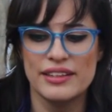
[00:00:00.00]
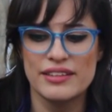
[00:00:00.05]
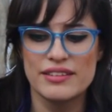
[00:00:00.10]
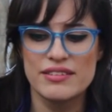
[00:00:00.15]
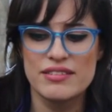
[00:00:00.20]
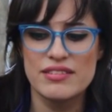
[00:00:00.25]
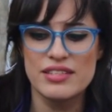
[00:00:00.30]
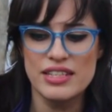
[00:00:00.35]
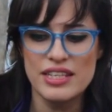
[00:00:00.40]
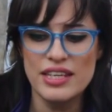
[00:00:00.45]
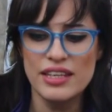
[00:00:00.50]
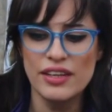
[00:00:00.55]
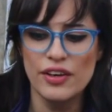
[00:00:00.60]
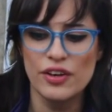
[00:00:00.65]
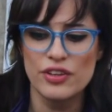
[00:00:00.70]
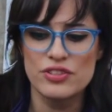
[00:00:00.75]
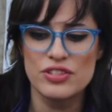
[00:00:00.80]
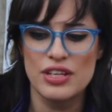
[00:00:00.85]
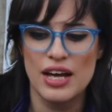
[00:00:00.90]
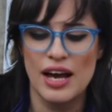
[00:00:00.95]
sí,
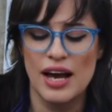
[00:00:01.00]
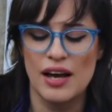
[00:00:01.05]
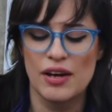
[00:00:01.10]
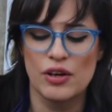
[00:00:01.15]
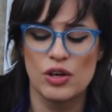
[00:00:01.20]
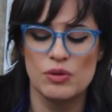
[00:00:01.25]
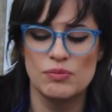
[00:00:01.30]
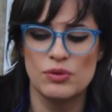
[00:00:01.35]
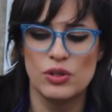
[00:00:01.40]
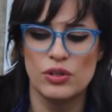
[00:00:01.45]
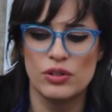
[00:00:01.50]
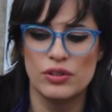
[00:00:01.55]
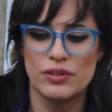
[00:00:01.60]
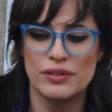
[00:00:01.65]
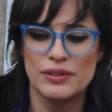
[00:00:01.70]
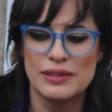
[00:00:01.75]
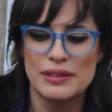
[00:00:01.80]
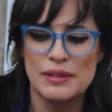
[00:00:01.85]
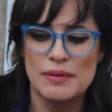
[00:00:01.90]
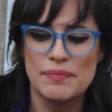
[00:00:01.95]
o sea,
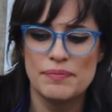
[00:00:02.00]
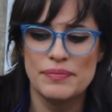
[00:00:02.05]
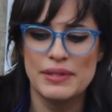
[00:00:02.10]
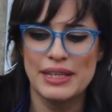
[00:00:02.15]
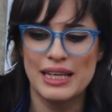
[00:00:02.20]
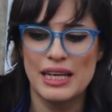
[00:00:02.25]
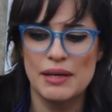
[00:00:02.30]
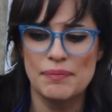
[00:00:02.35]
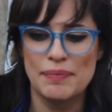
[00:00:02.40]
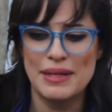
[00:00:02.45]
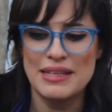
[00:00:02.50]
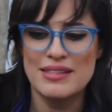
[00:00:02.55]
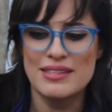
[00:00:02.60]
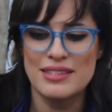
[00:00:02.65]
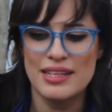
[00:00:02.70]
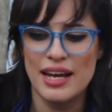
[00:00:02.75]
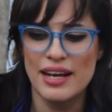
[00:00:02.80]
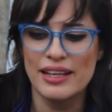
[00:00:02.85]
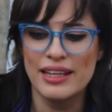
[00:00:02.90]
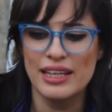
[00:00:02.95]
como de
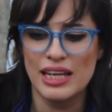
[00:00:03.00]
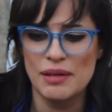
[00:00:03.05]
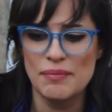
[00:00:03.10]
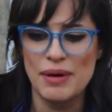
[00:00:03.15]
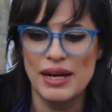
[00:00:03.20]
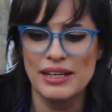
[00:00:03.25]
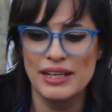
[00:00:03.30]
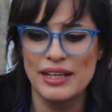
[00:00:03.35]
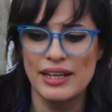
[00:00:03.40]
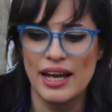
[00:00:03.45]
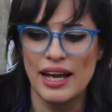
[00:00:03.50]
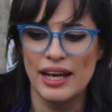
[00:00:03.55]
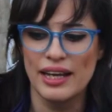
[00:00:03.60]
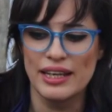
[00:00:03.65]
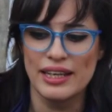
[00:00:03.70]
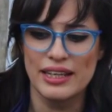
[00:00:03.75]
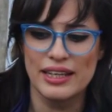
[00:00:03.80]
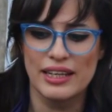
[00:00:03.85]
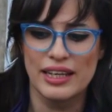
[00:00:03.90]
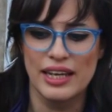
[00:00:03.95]
pensar de qué manera
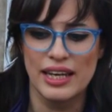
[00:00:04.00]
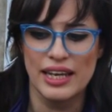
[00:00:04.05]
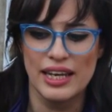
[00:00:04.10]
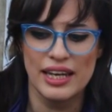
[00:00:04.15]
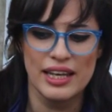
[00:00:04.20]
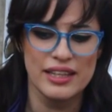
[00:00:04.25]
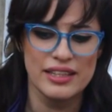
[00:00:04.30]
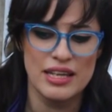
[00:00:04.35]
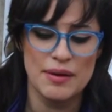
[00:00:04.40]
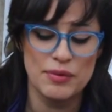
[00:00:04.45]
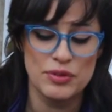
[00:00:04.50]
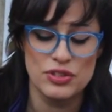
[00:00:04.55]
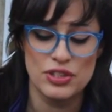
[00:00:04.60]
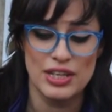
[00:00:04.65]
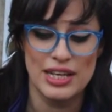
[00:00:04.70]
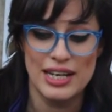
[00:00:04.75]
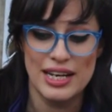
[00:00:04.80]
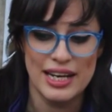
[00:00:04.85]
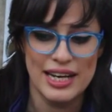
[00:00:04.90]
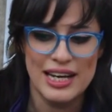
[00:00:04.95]
es que digamos,
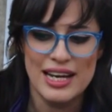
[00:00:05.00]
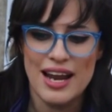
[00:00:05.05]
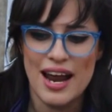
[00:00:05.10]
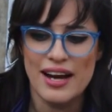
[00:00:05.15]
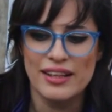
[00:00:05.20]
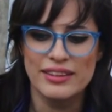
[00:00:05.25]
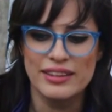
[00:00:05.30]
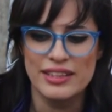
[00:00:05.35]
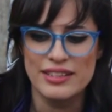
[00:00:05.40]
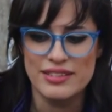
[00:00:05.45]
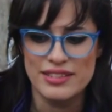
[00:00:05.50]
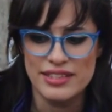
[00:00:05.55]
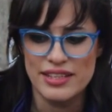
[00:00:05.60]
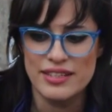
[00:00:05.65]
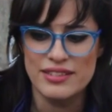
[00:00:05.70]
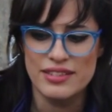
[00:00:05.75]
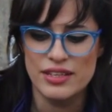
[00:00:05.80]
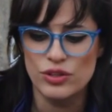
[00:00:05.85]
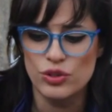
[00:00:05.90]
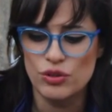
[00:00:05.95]
el, arte
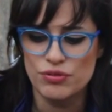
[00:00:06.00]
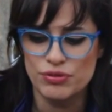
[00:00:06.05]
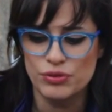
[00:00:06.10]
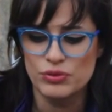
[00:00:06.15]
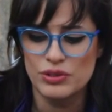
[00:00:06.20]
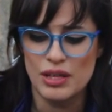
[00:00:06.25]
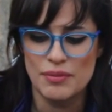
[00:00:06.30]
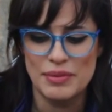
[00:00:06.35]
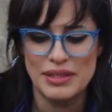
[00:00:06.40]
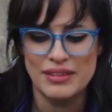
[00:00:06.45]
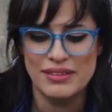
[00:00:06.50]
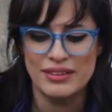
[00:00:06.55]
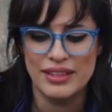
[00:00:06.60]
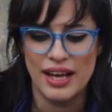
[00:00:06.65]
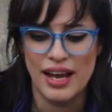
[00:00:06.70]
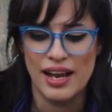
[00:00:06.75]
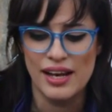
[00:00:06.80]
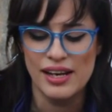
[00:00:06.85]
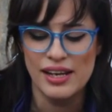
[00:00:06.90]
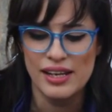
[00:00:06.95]
sigue siendo
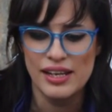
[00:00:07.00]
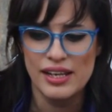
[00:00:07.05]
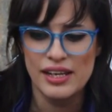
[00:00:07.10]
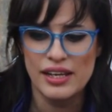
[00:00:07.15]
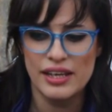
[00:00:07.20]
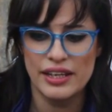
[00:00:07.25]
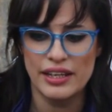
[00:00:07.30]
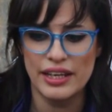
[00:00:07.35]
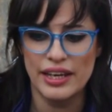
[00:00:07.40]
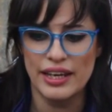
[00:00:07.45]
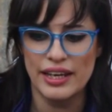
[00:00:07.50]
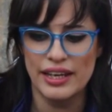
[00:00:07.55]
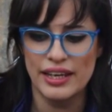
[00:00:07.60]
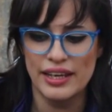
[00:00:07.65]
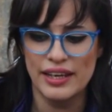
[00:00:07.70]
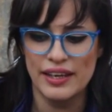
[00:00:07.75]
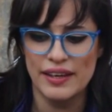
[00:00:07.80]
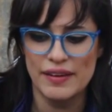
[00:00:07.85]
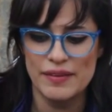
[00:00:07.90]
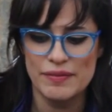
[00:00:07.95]
fundamental
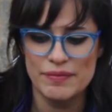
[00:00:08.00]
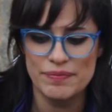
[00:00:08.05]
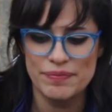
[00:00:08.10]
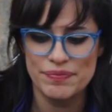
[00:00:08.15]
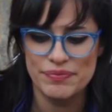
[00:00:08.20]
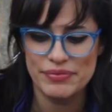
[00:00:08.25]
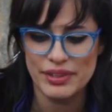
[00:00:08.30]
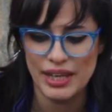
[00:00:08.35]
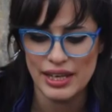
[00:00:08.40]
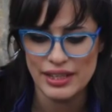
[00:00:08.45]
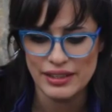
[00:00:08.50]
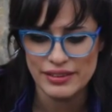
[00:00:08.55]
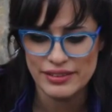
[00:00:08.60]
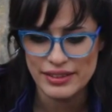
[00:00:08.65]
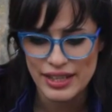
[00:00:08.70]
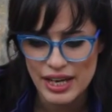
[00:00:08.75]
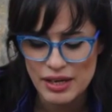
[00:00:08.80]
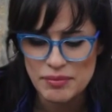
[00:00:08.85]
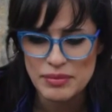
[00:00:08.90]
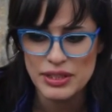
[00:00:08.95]
eh, en
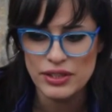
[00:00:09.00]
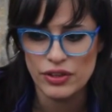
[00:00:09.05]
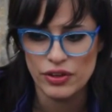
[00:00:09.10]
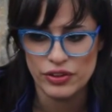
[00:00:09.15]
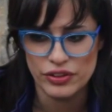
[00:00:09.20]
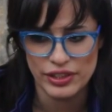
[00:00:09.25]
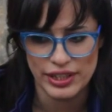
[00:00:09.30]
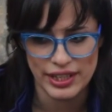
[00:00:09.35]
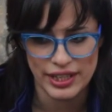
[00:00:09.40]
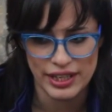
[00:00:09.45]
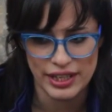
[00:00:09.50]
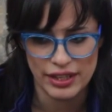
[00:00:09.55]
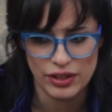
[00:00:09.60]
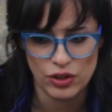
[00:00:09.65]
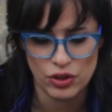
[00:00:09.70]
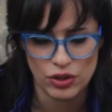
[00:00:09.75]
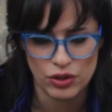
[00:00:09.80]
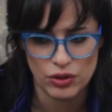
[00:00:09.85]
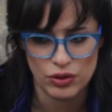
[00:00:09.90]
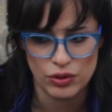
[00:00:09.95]
términos de
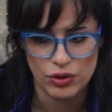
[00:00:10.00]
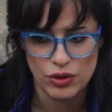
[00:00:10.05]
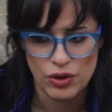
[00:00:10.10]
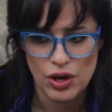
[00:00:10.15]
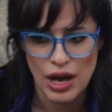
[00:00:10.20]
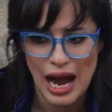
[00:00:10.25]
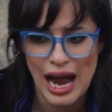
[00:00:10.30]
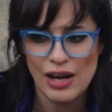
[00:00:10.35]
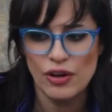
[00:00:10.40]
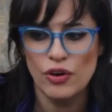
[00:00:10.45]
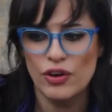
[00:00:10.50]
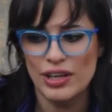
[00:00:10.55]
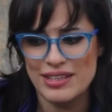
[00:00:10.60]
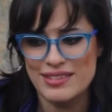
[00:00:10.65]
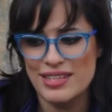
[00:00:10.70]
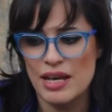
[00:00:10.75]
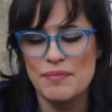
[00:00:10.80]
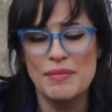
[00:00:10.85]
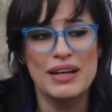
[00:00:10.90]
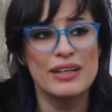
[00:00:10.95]
algo que
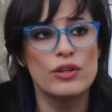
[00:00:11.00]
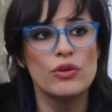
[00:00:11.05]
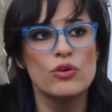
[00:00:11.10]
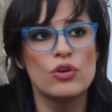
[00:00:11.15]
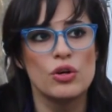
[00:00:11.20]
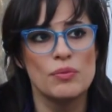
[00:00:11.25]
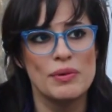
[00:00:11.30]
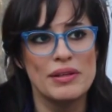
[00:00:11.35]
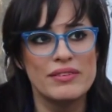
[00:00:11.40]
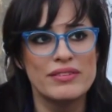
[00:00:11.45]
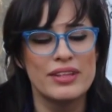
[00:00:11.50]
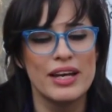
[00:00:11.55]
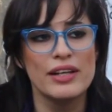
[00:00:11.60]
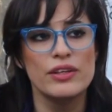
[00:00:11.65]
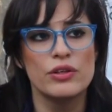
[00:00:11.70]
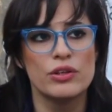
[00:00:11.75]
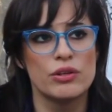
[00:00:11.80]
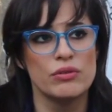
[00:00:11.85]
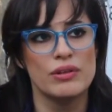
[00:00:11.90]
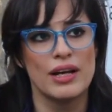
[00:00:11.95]
sea más que un
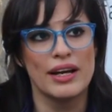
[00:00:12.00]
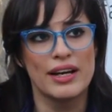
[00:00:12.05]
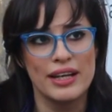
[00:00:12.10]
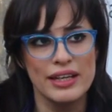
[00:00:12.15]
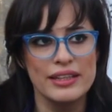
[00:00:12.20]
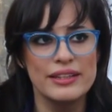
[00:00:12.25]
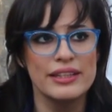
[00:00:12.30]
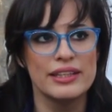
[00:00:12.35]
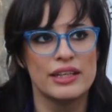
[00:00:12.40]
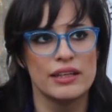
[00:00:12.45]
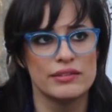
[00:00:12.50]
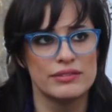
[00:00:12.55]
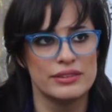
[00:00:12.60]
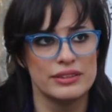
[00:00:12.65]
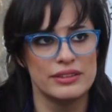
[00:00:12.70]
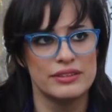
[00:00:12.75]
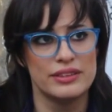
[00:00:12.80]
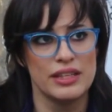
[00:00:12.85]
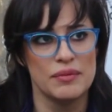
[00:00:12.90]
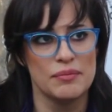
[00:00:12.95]
comentario que una crítica a un
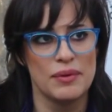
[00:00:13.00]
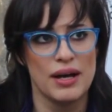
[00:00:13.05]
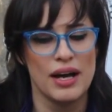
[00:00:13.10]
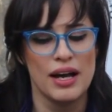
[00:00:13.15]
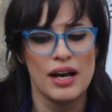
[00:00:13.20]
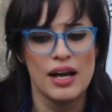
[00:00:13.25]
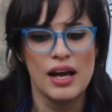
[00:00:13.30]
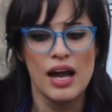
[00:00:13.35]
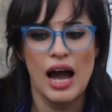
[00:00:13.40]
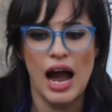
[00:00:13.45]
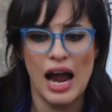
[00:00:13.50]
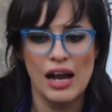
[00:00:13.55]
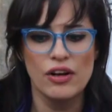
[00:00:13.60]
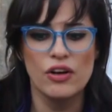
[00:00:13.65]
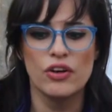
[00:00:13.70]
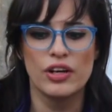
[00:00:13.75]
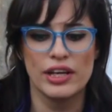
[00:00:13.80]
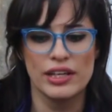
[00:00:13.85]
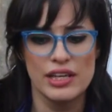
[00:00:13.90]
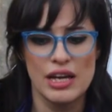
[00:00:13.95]
sistema,
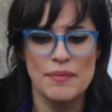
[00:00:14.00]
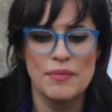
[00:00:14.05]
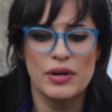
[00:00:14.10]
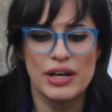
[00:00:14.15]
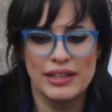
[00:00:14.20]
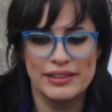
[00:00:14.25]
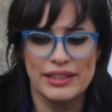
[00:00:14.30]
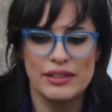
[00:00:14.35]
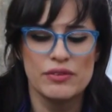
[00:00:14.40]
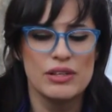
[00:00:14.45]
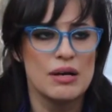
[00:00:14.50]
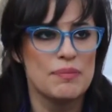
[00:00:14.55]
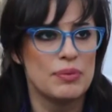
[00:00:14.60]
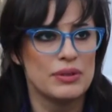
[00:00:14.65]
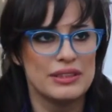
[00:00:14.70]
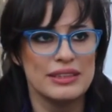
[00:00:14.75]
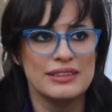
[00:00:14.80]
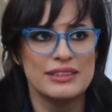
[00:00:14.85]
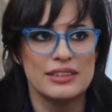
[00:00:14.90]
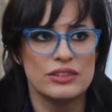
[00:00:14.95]
algo que digamos que tenga una
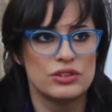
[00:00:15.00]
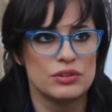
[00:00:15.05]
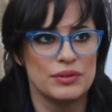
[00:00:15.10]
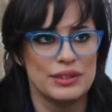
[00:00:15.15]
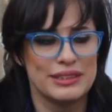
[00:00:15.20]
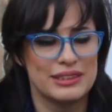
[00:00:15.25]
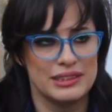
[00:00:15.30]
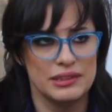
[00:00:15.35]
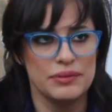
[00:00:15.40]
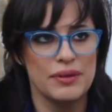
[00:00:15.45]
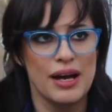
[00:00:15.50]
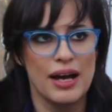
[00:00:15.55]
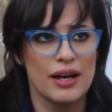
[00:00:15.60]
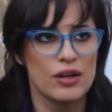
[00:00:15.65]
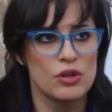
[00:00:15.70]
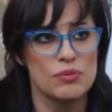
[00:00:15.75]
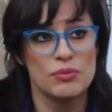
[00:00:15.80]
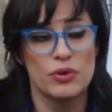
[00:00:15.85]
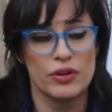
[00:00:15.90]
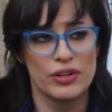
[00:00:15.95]
potencia subversiva
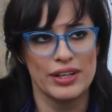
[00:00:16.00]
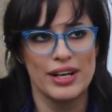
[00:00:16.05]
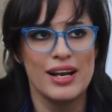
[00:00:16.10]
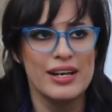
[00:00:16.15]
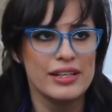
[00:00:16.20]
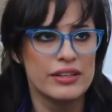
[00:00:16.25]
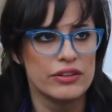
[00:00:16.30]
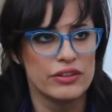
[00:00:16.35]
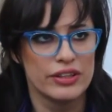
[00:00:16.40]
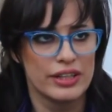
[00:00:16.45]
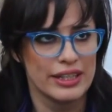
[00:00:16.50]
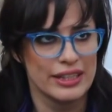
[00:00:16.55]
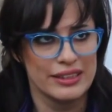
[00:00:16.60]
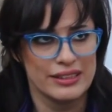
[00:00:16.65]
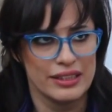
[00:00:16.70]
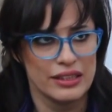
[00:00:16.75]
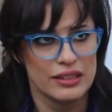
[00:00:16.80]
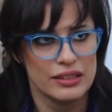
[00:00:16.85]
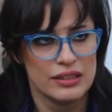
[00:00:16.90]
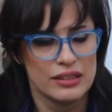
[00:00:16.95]
como real y
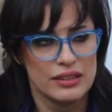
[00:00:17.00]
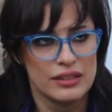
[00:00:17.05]
concreta.